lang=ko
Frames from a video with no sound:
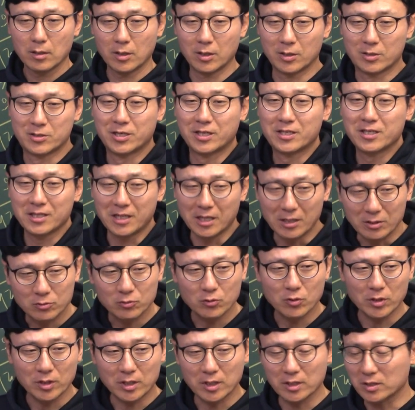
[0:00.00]
그렇게 될
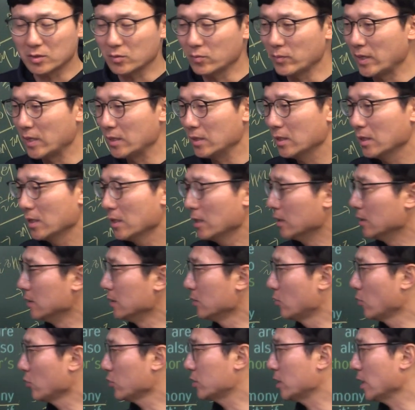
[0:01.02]
수도 있겠지만
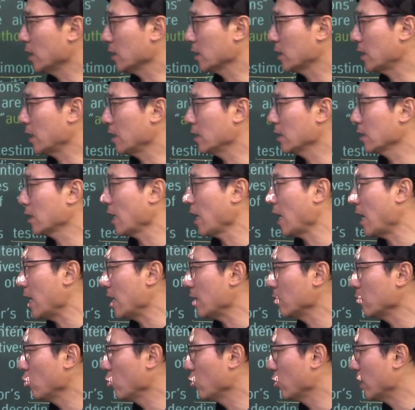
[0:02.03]
의도치 않게 이렇게
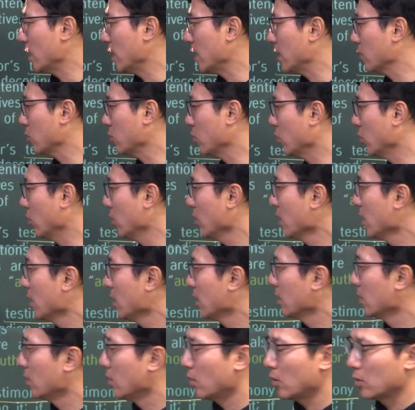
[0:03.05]
암호화하고
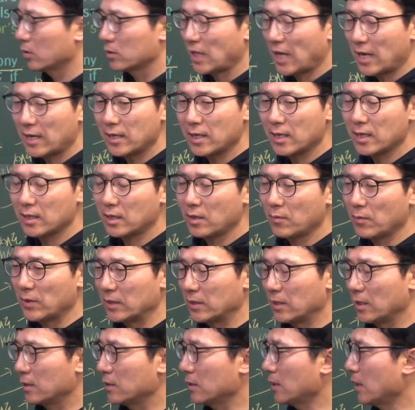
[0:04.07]
난해하게
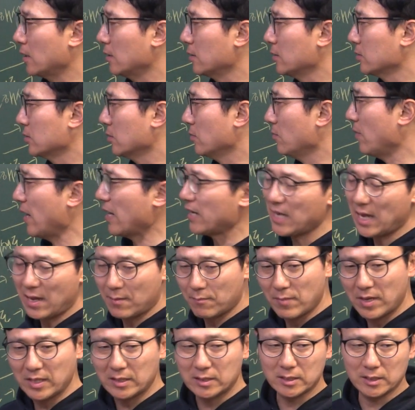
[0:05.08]
만든다는 것은 말이
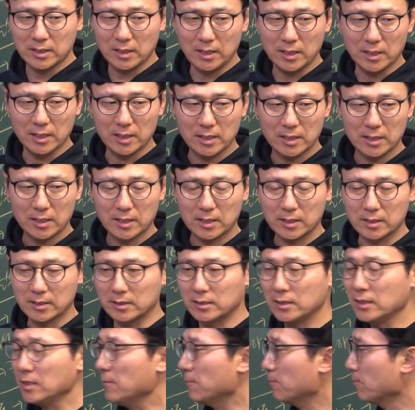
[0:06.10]
안 맞지.
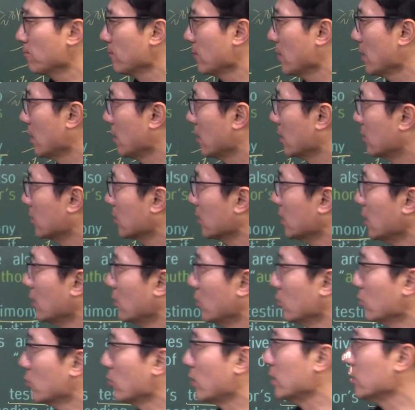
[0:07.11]
그지? 그러니까
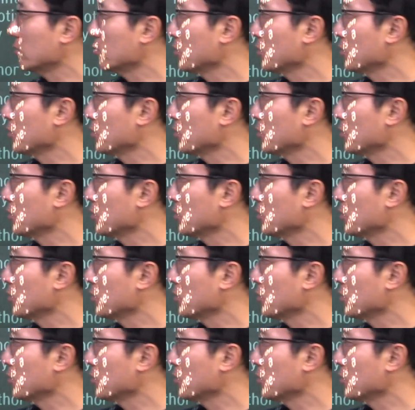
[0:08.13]
여기로 갈